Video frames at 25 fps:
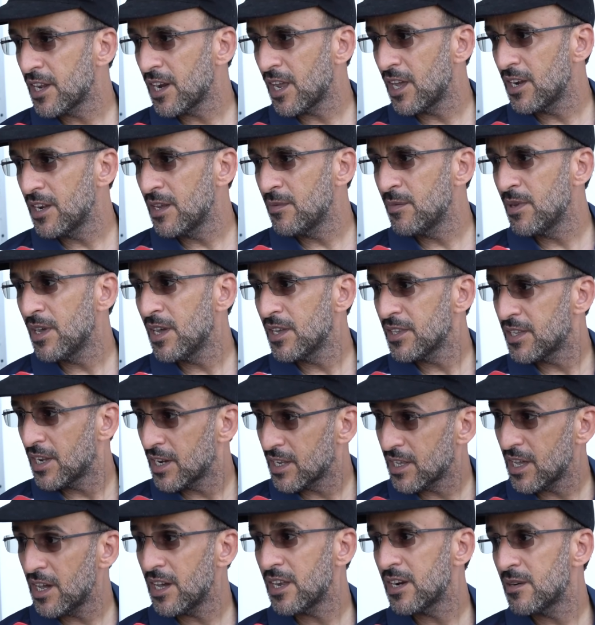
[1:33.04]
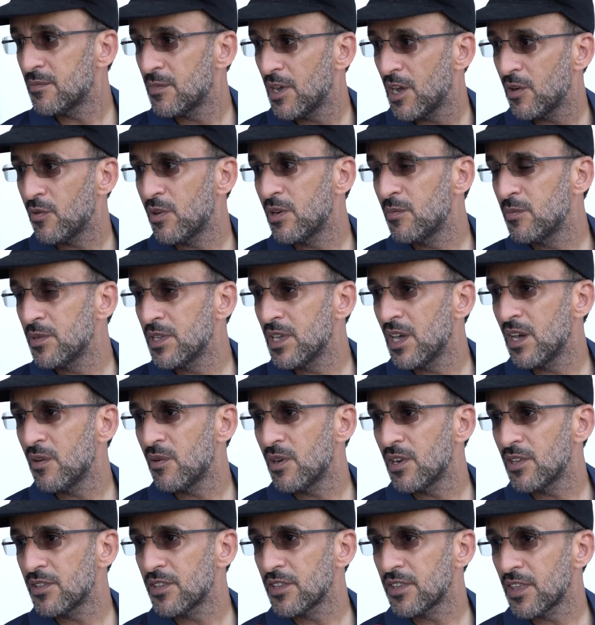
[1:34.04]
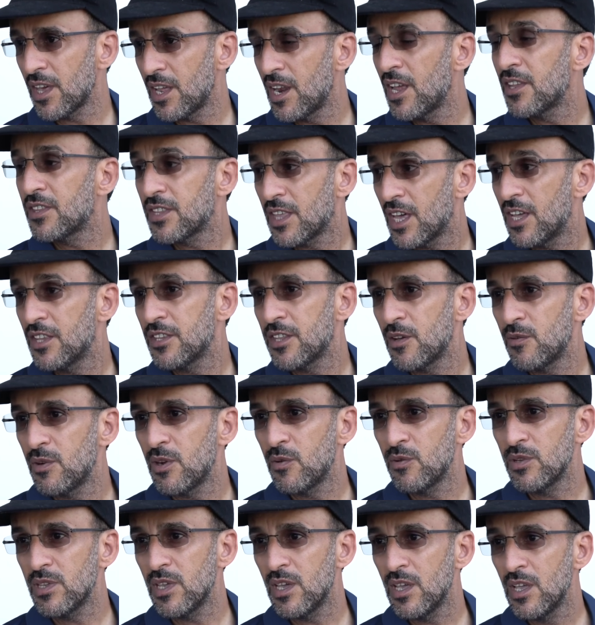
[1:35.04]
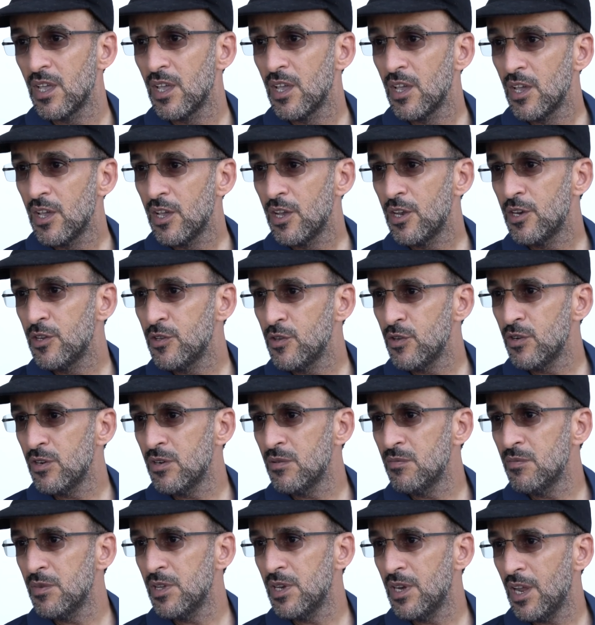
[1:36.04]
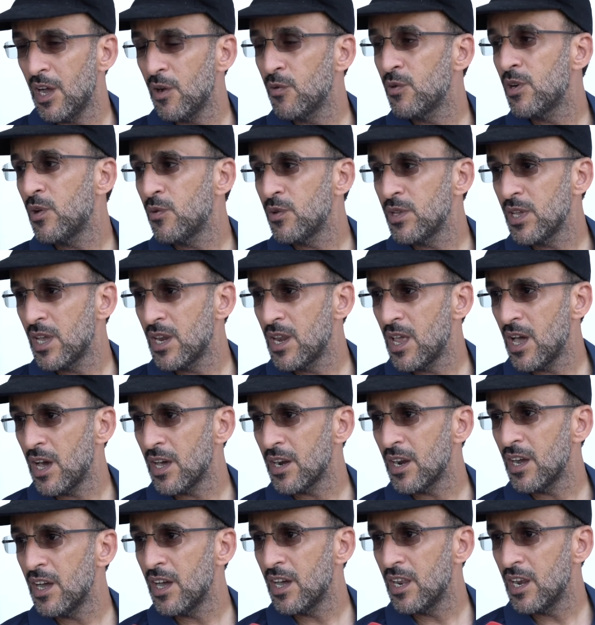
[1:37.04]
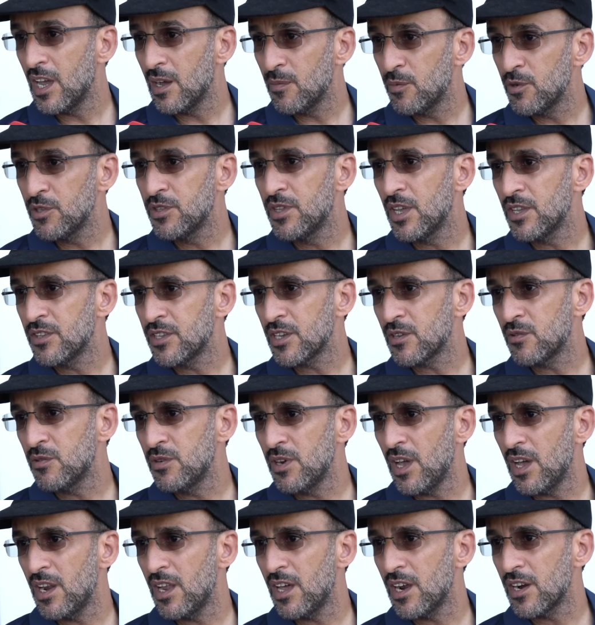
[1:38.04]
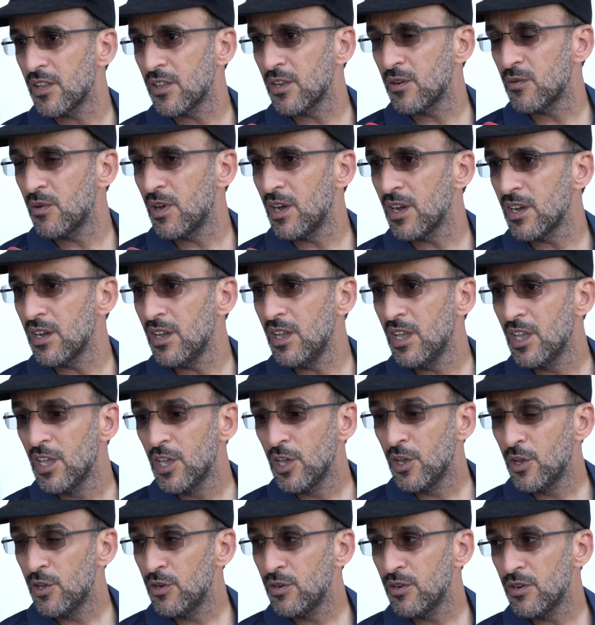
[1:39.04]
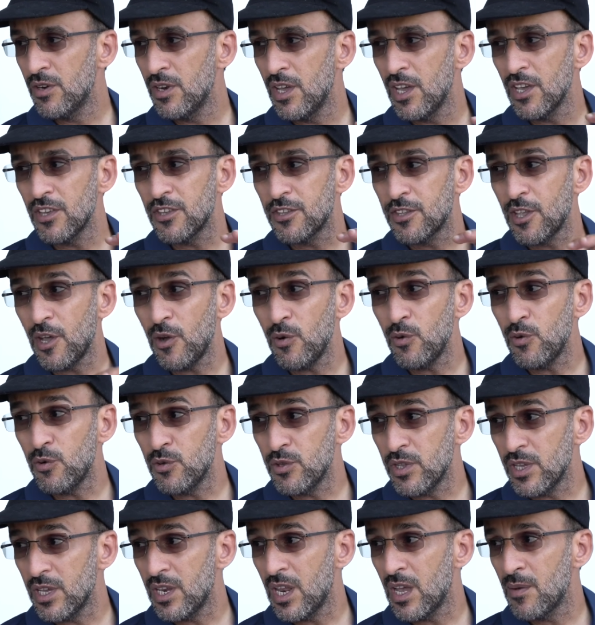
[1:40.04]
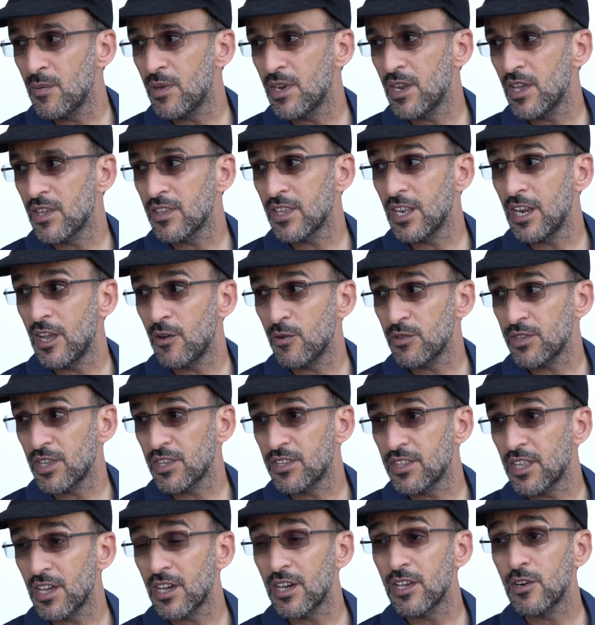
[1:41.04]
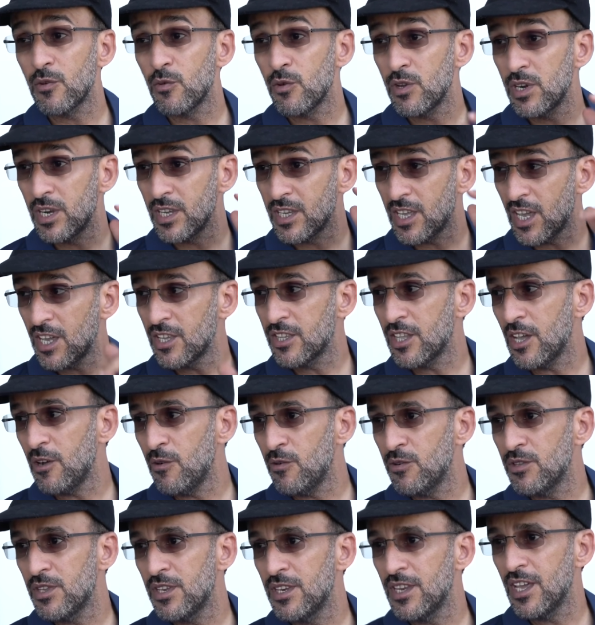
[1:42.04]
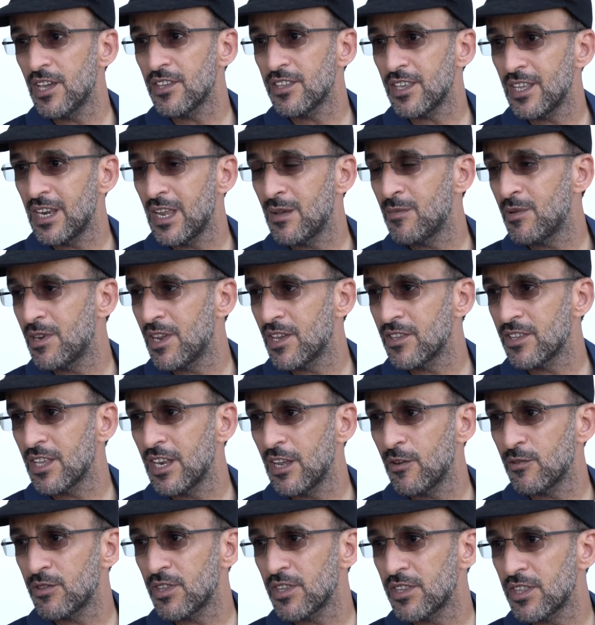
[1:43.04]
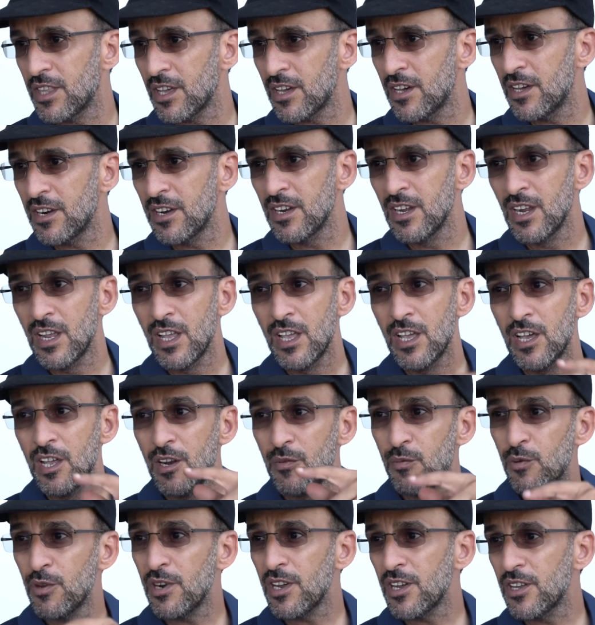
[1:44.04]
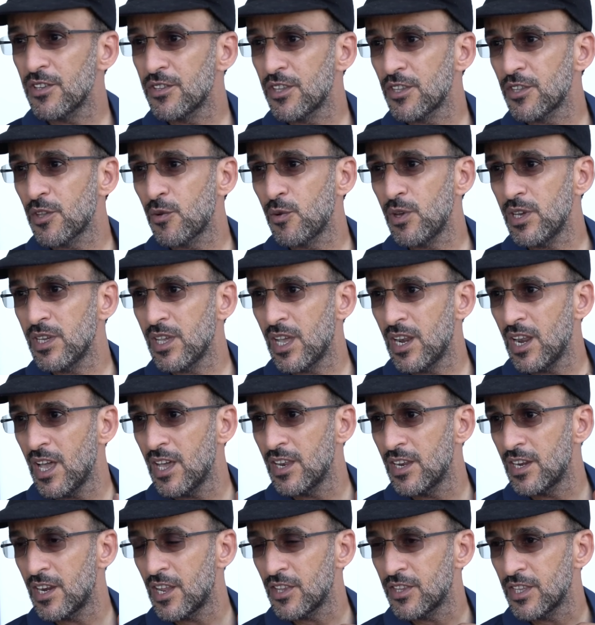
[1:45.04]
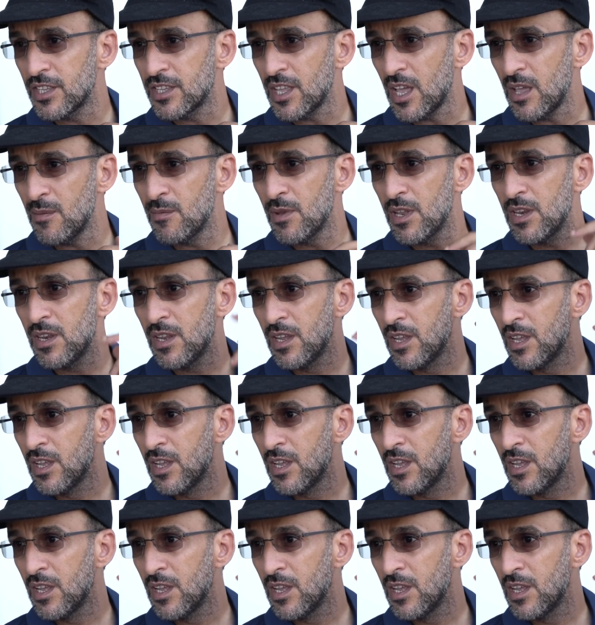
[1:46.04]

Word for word: الخدمات الكهرباء والمياه والاتصالات كانت أولوية اليوم الأولوية اللي أراها لابد أن تكون على أرض الواقع أن الناس تعود إلى منازلها وتستقر ولكي تعود الناس إلى منازلها وتستقر الفرق التطوعية الآن التي تعمل